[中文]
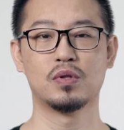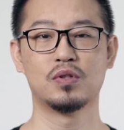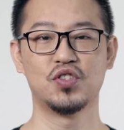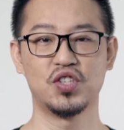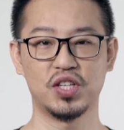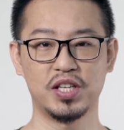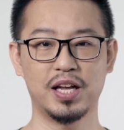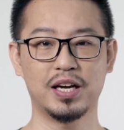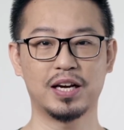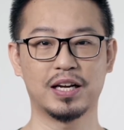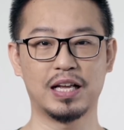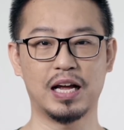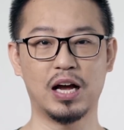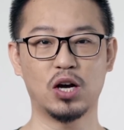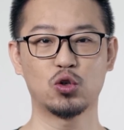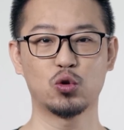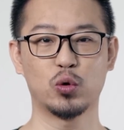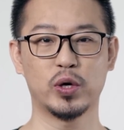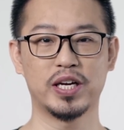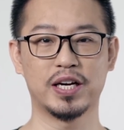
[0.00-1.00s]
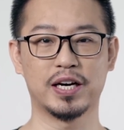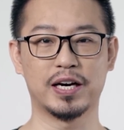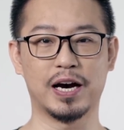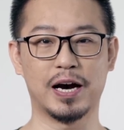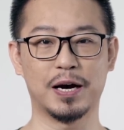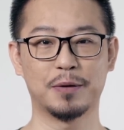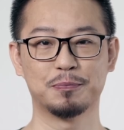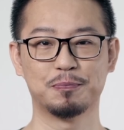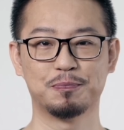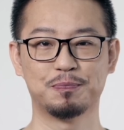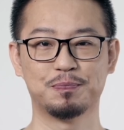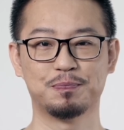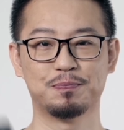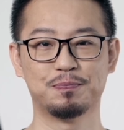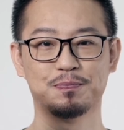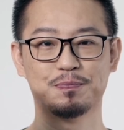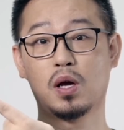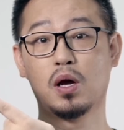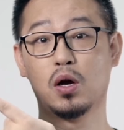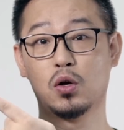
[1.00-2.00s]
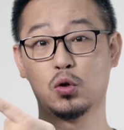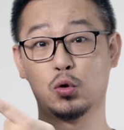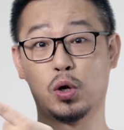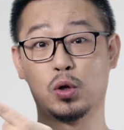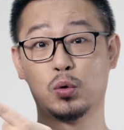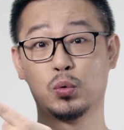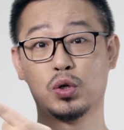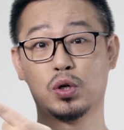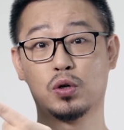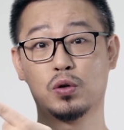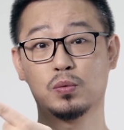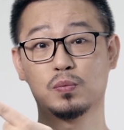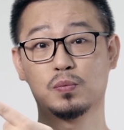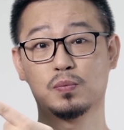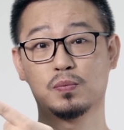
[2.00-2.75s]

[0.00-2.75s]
今天给大家说一个呀，软炉油。